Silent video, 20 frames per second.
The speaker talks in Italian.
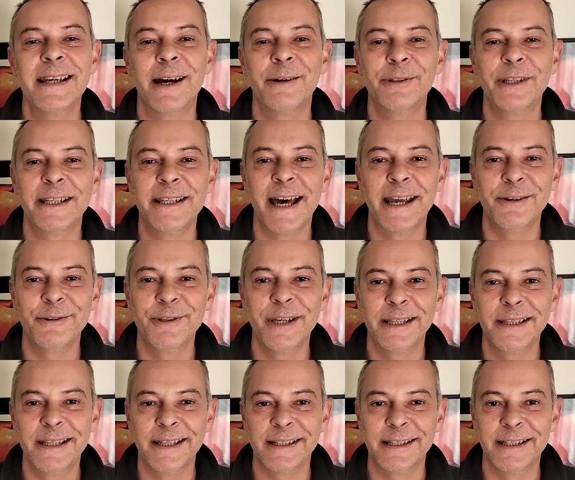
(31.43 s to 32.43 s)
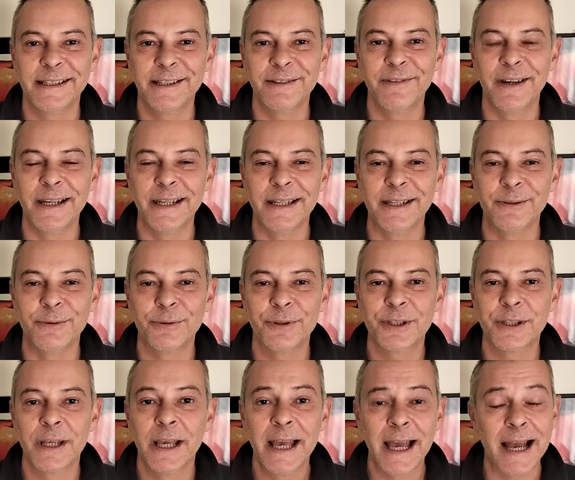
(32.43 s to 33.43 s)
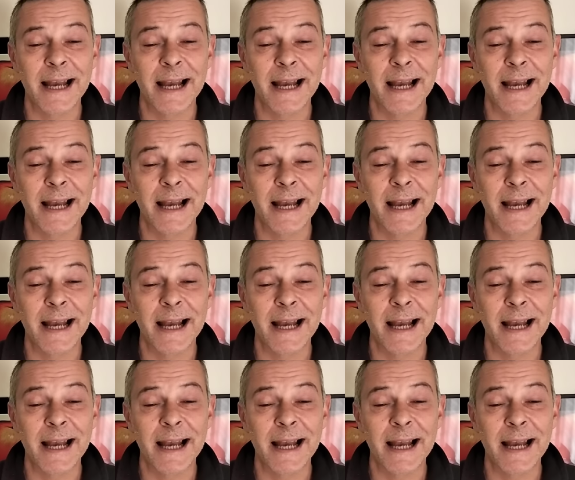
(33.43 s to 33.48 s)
Ciao da Dario di Alternativa Linux.